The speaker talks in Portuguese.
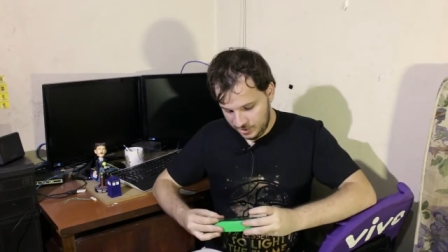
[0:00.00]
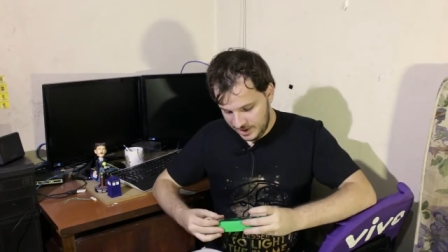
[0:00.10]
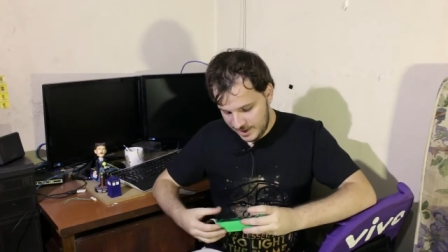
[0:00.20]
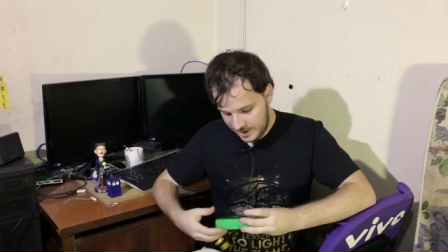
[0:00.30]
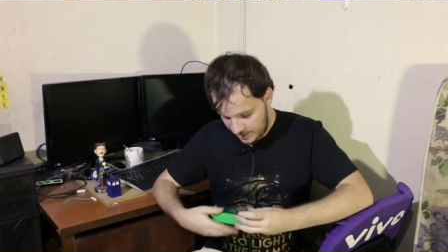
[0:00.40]

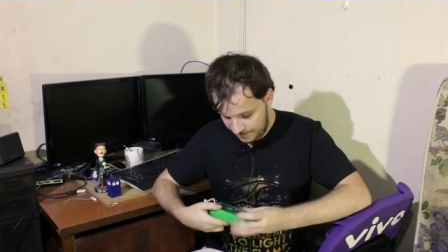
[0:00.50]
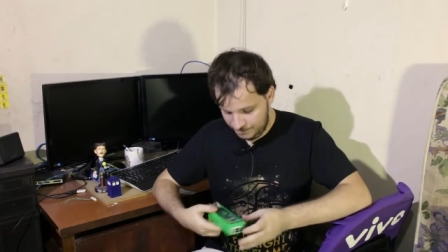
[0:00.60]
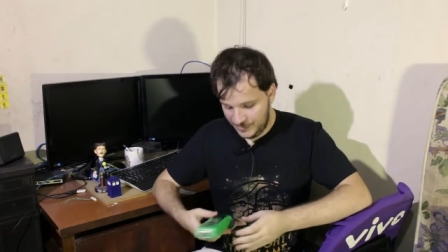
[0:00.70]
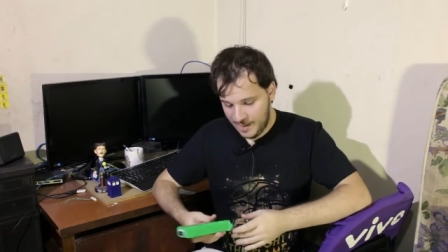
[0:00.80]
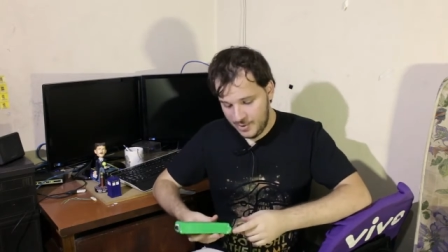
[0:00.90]
É,
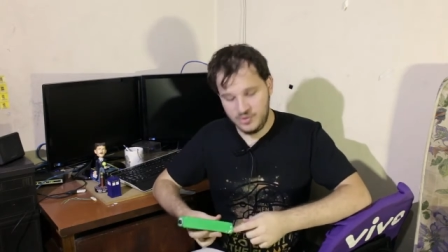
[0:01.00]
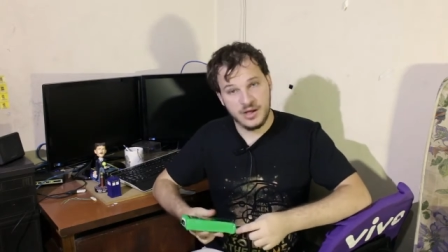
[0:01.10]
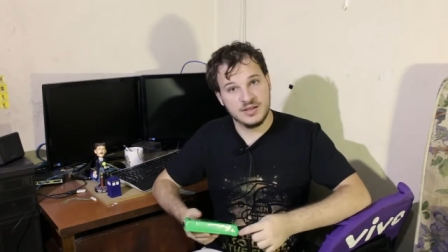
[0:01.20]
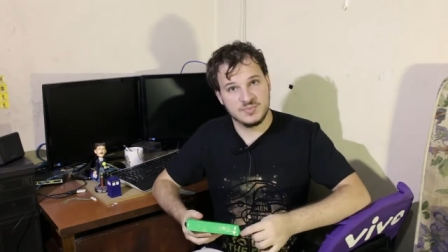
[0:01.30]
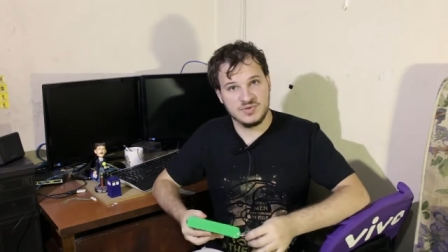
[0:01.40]
a
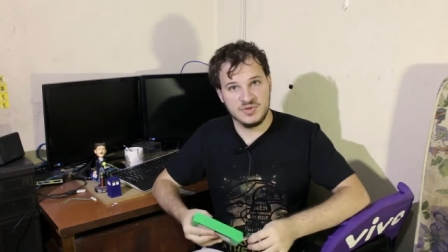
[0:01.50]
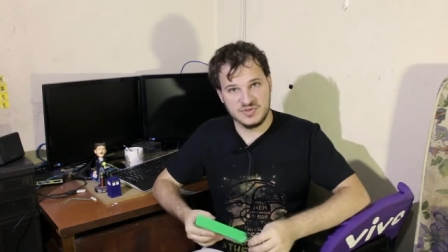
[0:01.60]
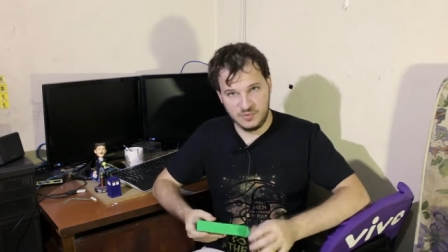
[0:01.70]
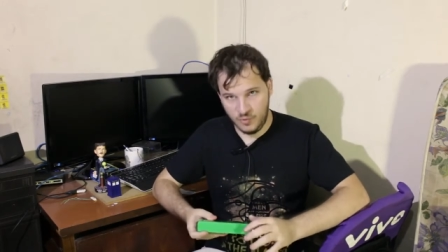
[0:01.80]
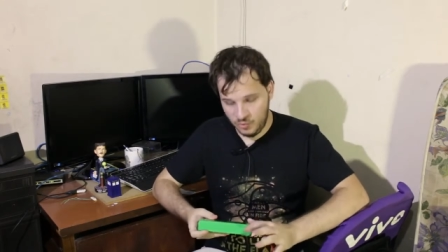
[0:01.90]
maioria das
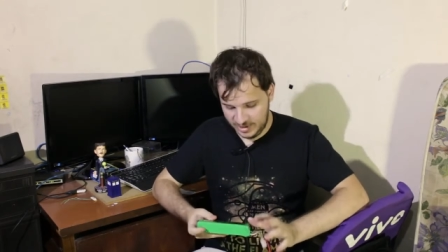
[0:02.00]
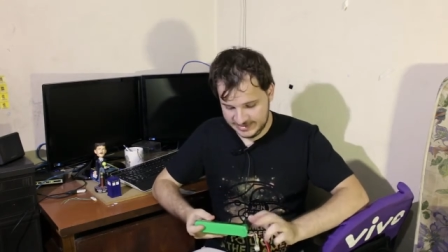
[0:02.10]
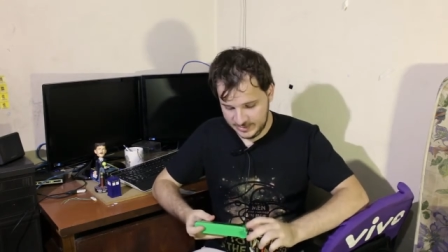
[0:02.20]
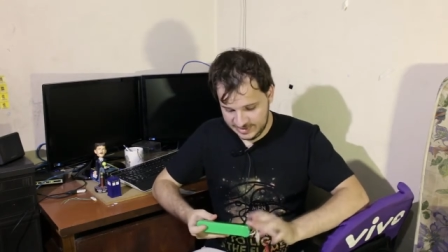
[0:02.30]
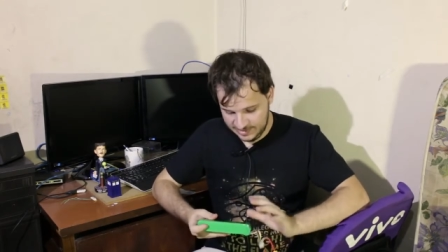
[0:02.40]
pessoas não compra
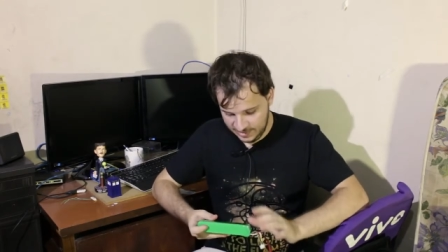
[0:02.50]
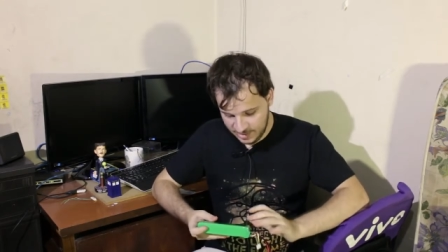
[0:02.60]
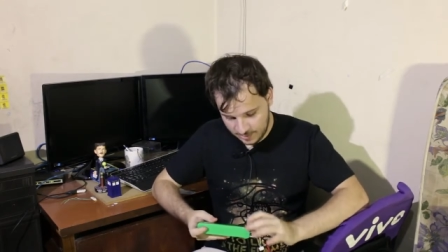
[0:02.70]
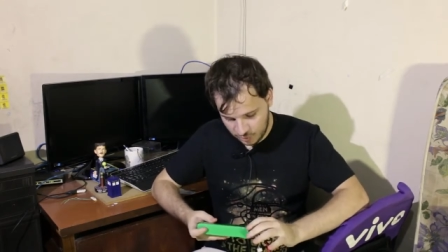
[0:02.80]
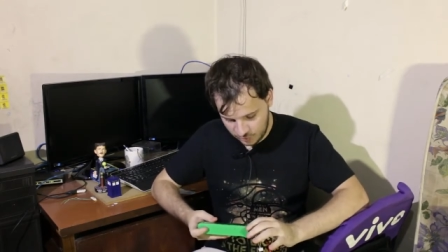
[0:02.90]
essa
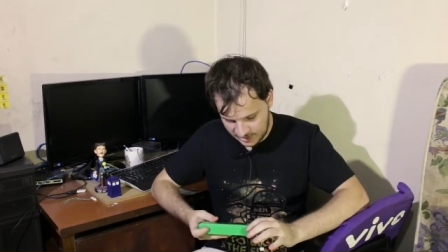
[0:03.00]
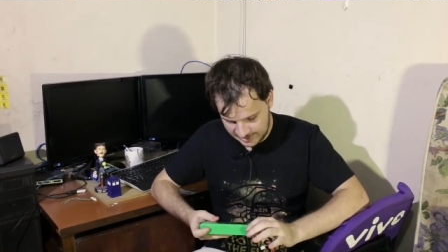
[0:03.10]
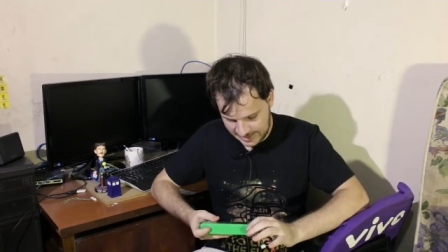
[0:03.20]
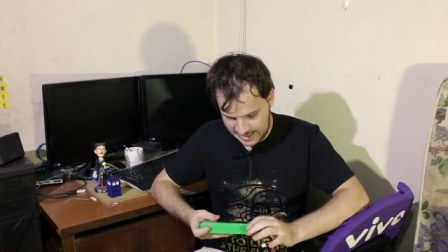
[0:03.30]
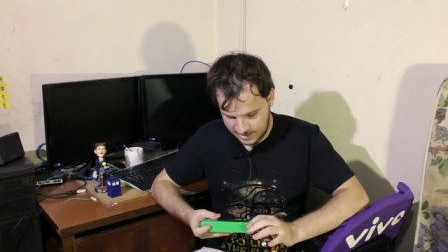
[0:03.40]
bateria por um
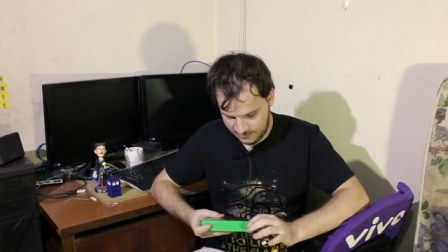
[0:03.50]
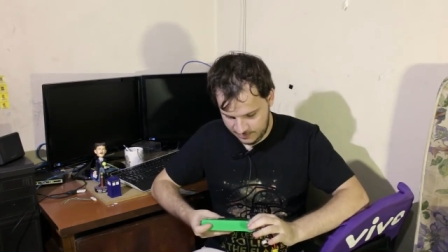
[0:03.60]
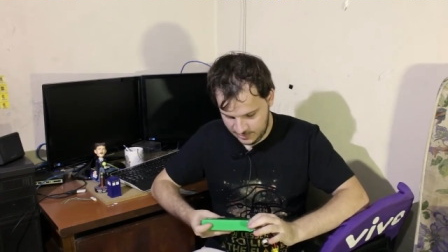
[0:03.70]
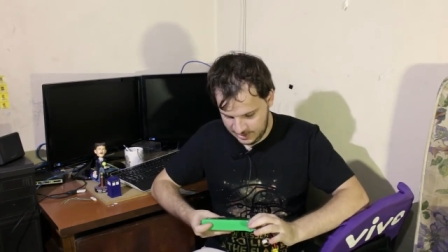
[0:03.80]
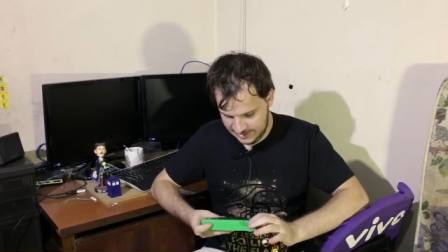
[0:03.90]
detalhe.
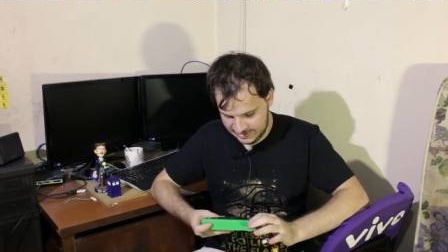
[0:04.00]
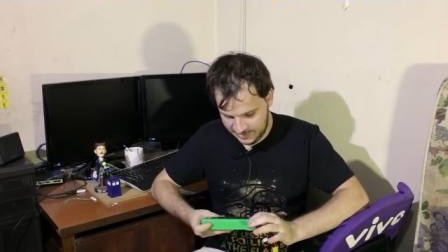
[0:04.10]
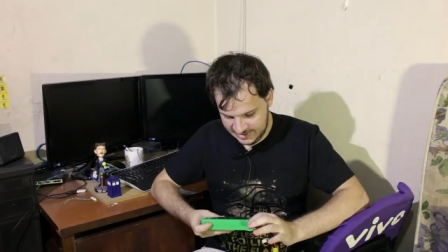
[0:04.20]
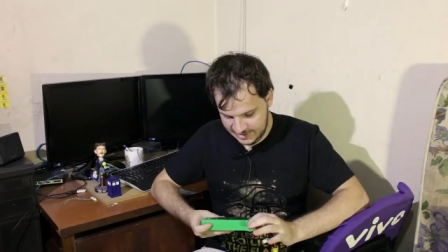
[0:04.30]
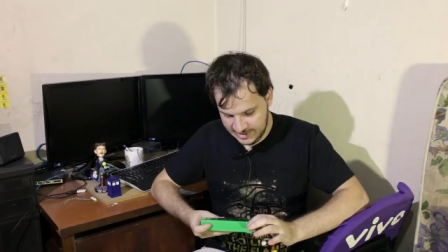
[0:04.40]
Essa
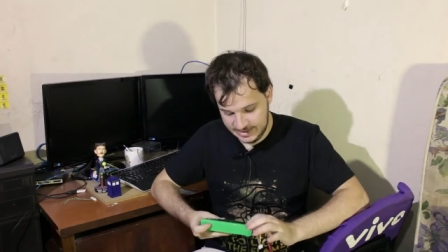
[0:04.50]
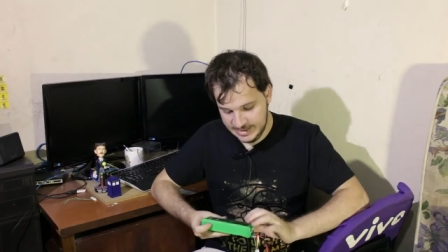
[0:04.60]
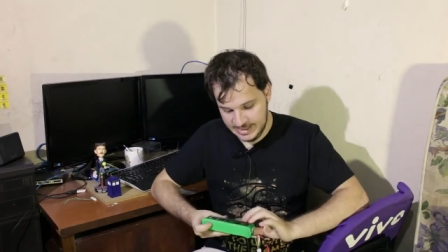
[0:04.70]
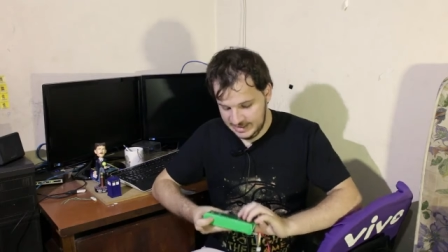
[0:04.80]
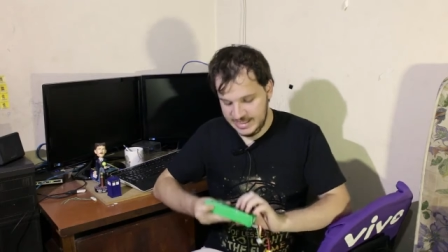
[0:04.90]
bateria
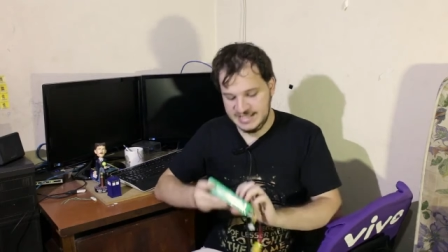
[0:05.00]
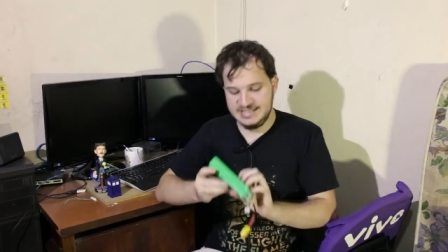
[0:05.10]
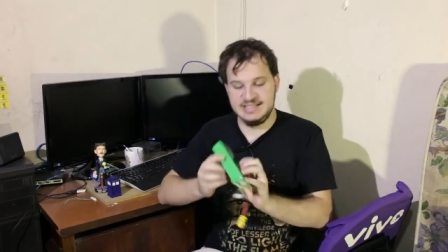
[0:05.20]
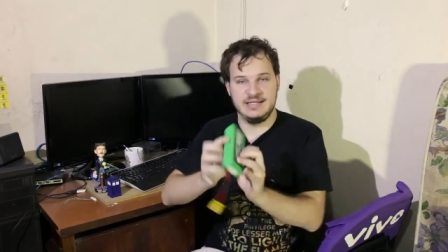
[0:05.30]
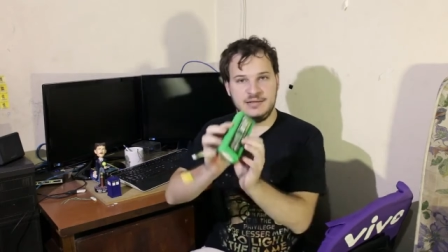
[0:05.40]
aqui, ela é
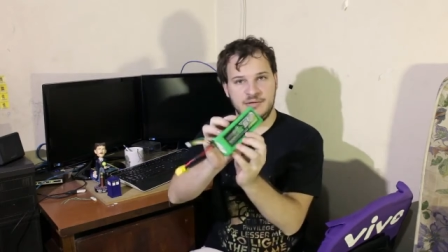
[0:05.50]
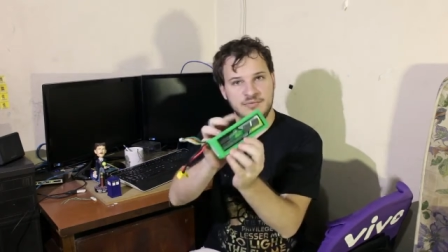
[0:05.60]
10C.